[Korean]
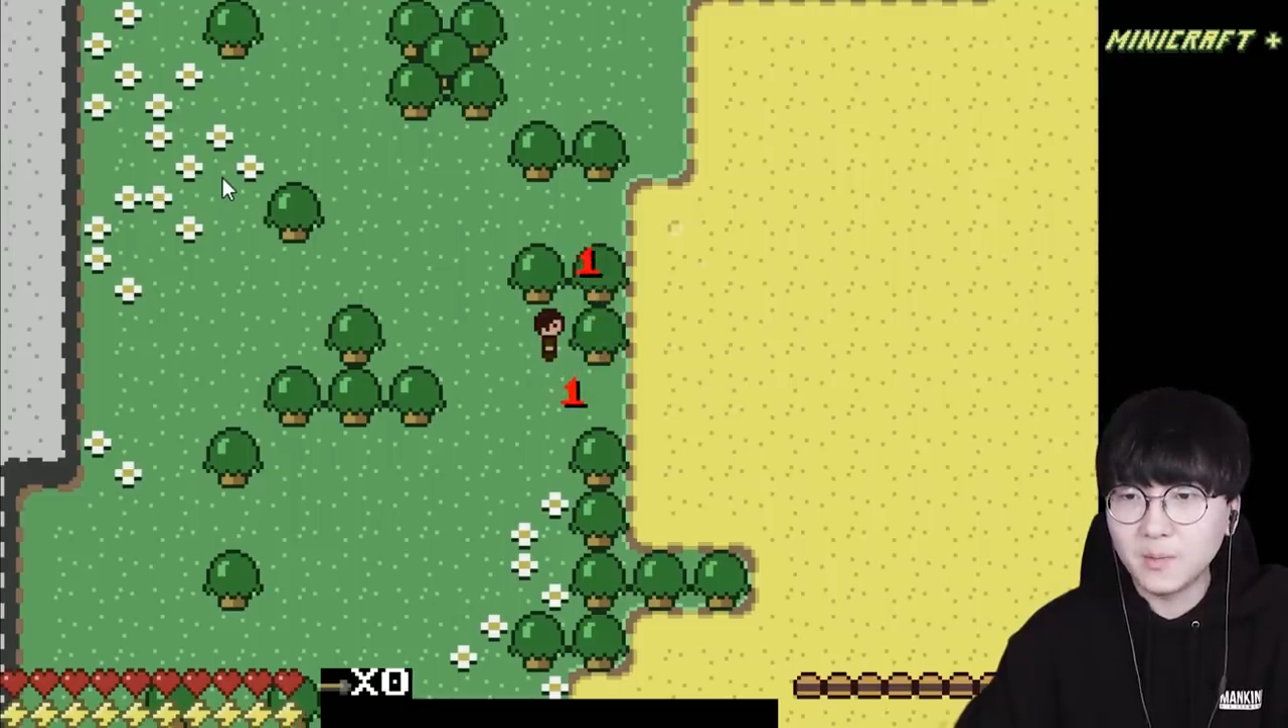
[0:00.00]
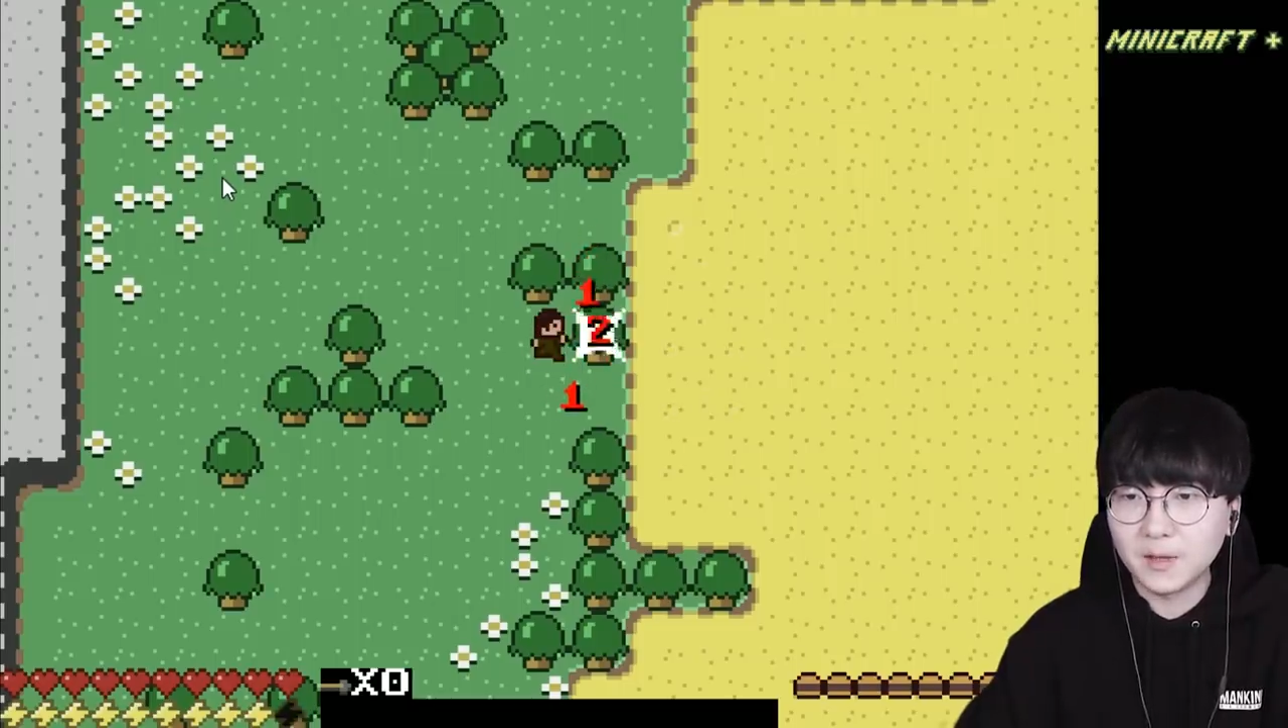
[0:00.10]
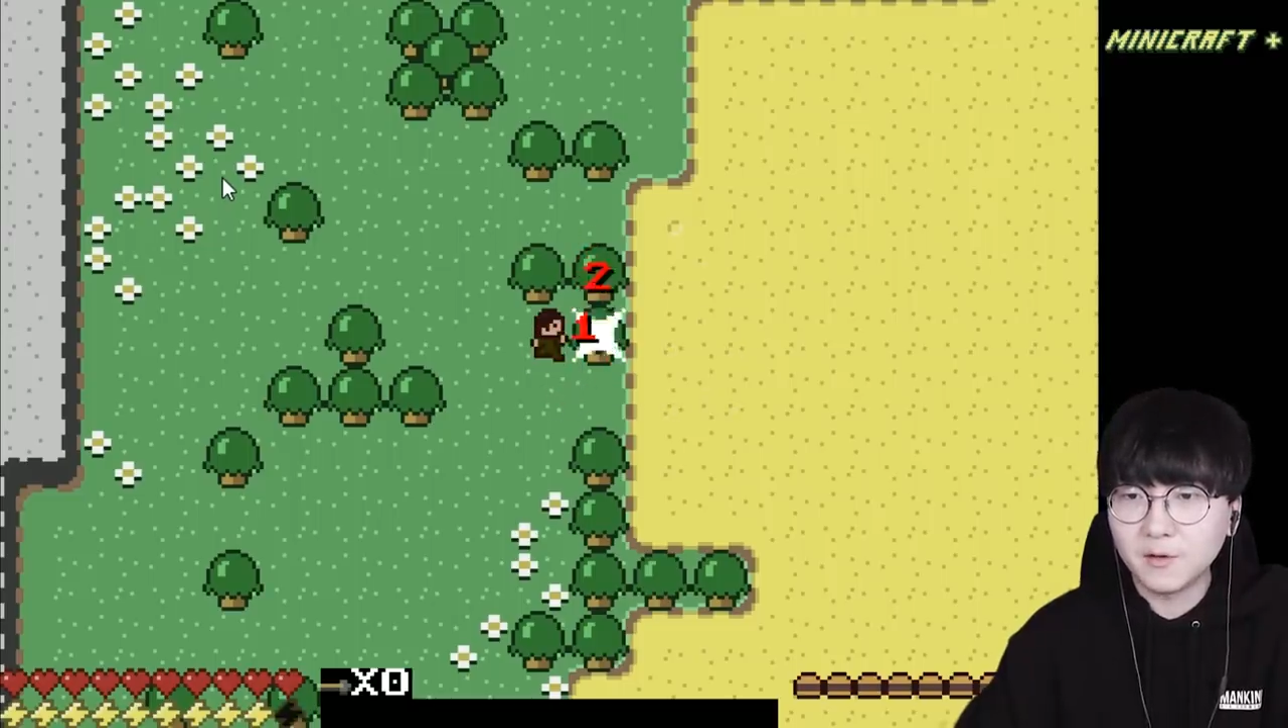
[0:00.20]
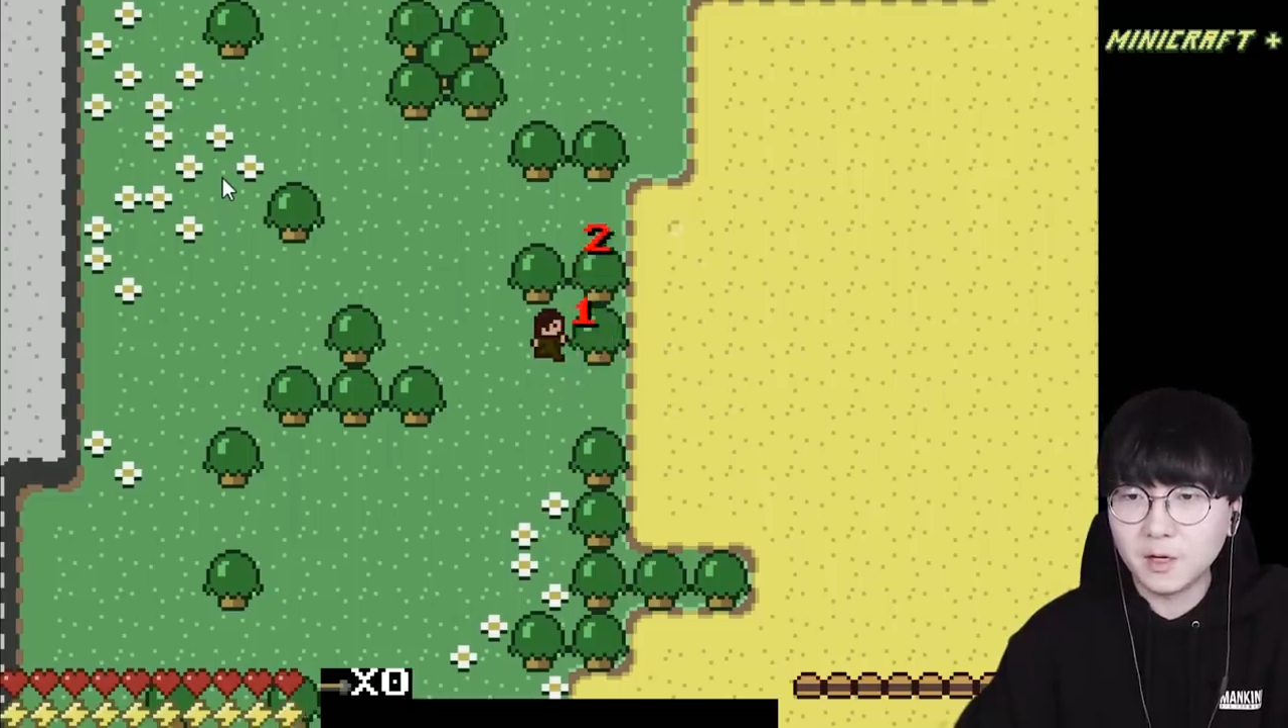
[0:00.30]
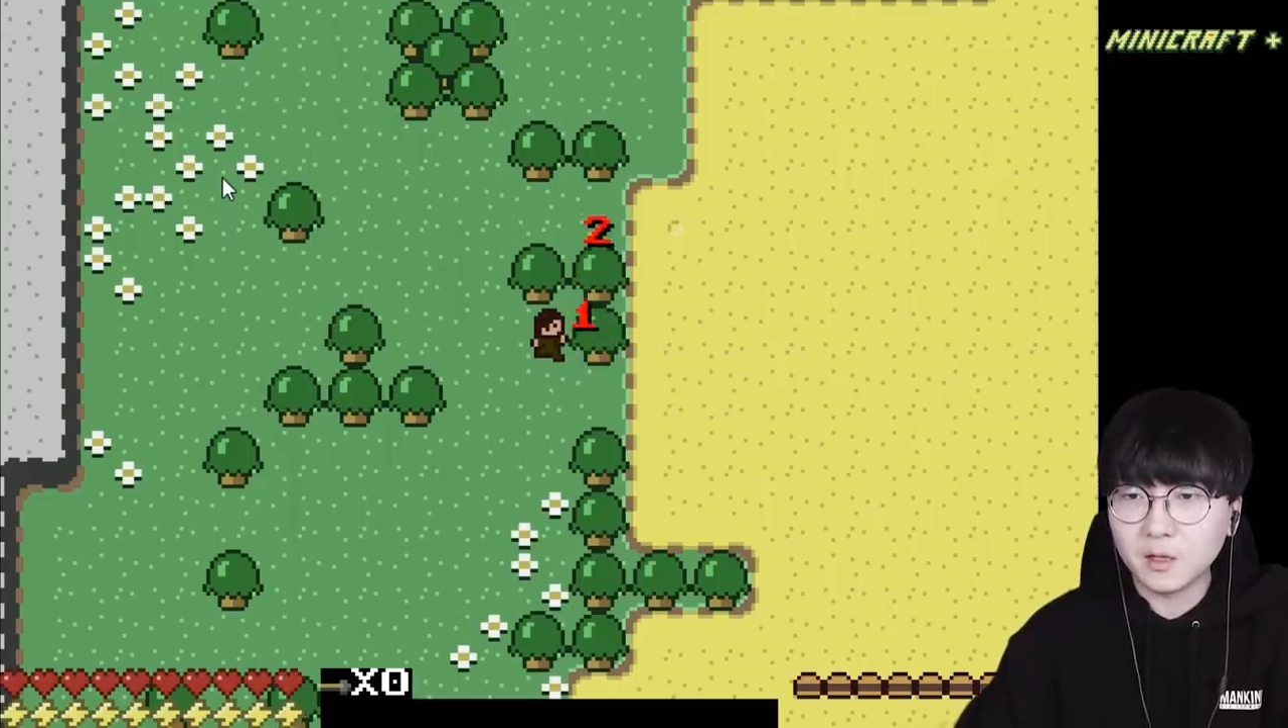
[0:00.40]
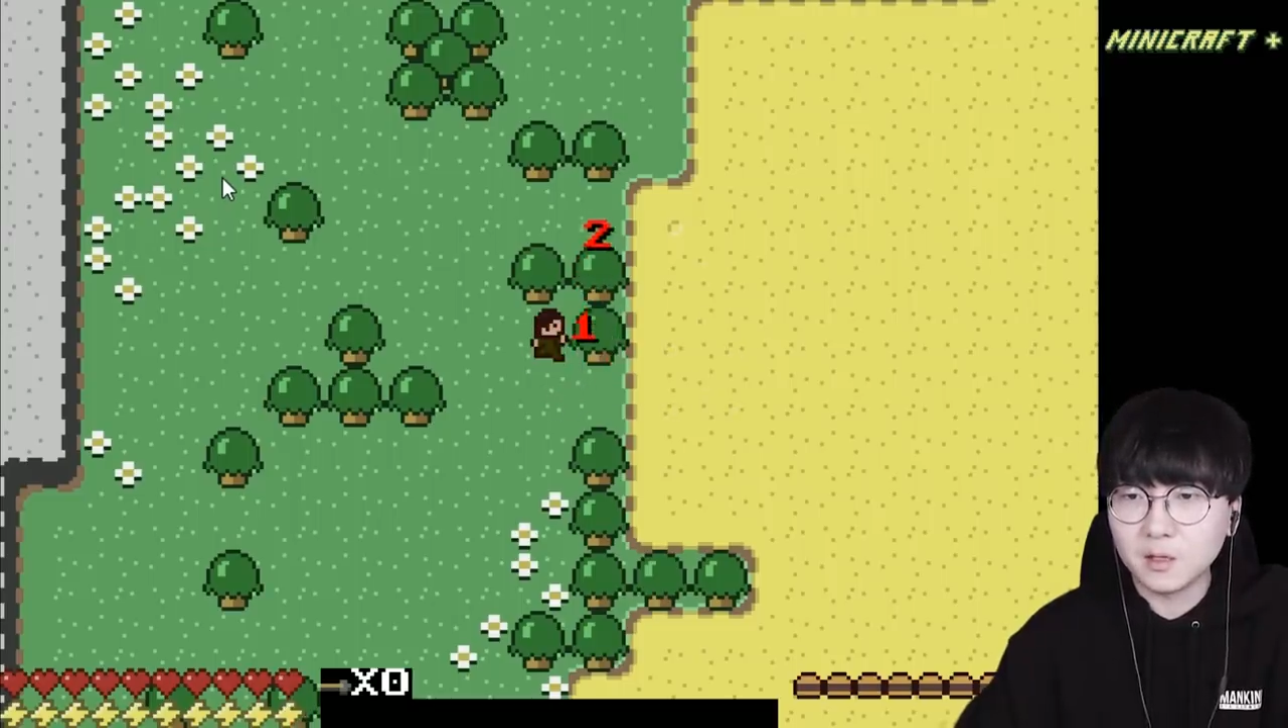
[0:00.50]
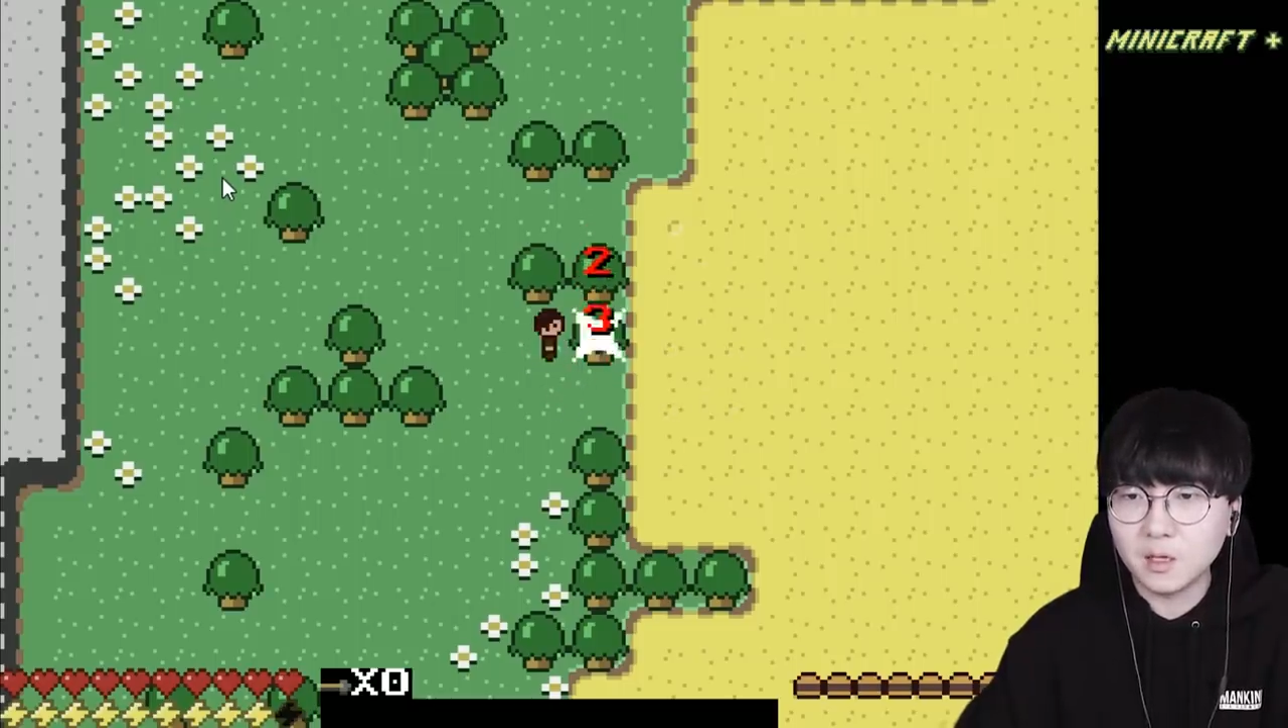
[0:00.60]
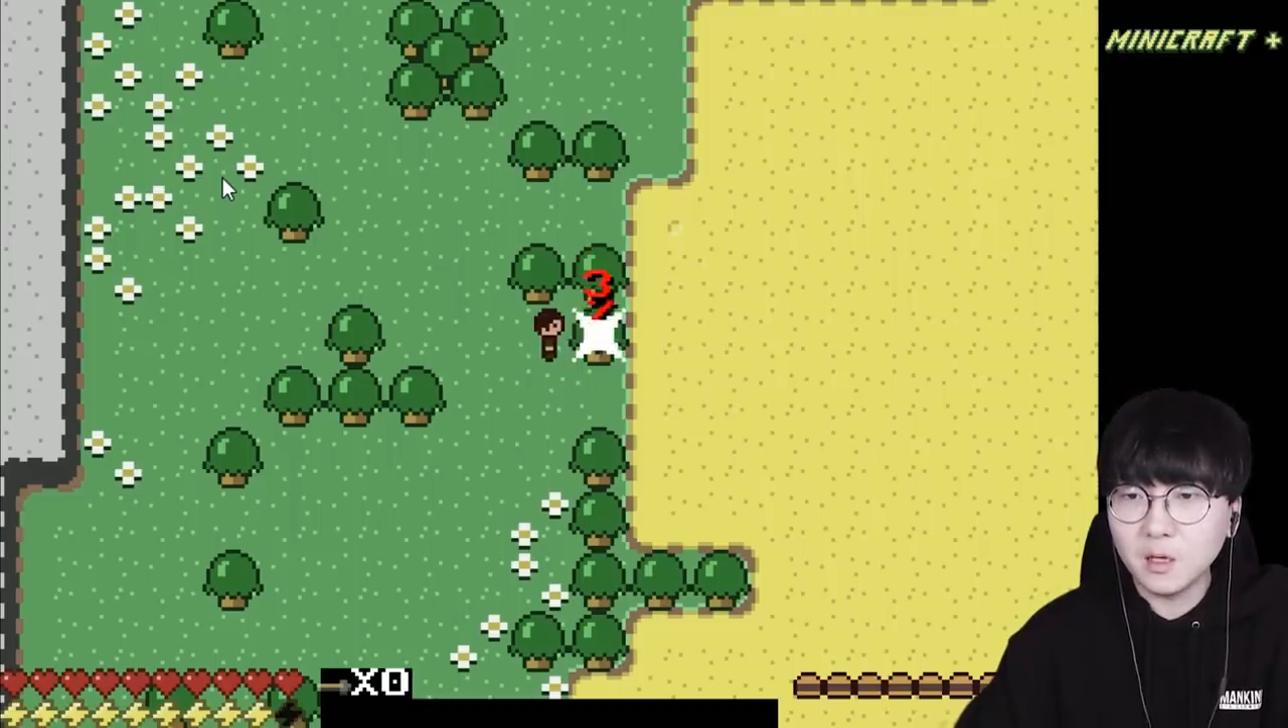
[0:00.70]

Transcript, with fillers: 만들어야겠는데